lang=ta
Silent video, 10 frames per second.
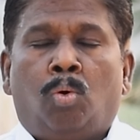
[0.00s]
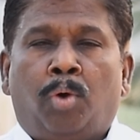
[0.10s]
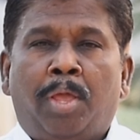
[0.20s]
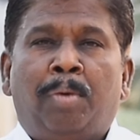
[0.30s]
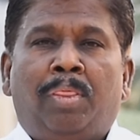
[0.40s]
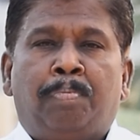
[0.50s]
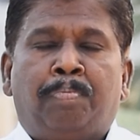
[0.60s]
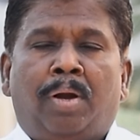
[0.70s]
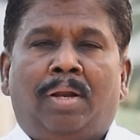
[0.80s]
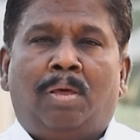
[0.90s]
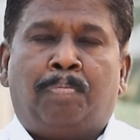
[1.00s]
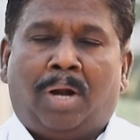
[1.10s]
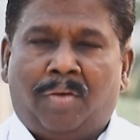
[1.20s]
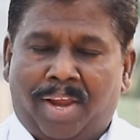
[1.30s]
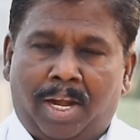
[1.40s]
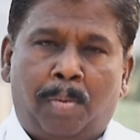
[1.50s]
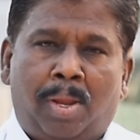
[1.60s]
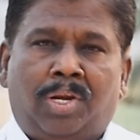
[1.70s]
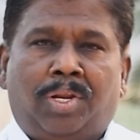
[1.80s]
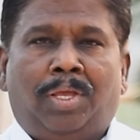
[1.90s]
குடிமதிப்பு எழுதப்பட வேண்டும்
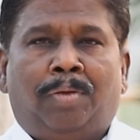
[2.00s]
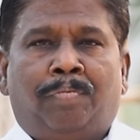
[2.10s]
என்று